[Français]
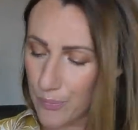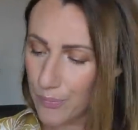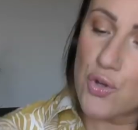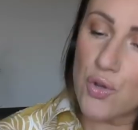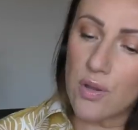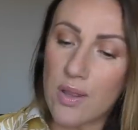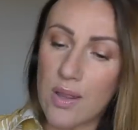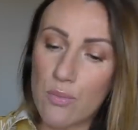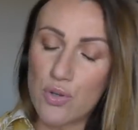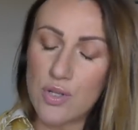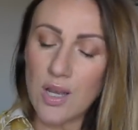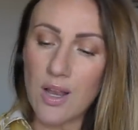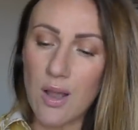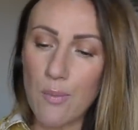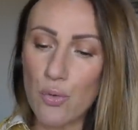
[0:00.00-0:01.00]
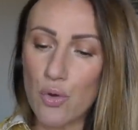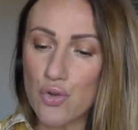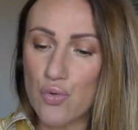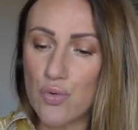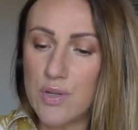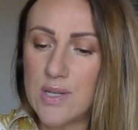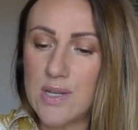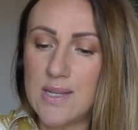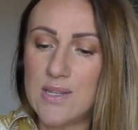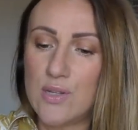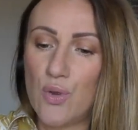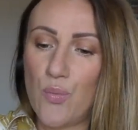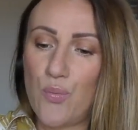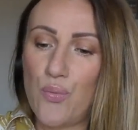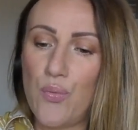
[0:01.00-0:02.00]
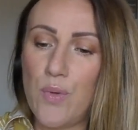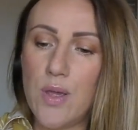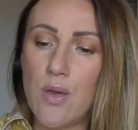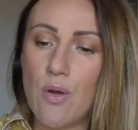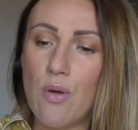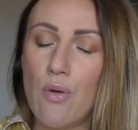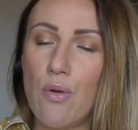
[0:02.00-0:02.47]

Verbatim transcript: Je suis en train de me dire quand même que je l'utilise depuis,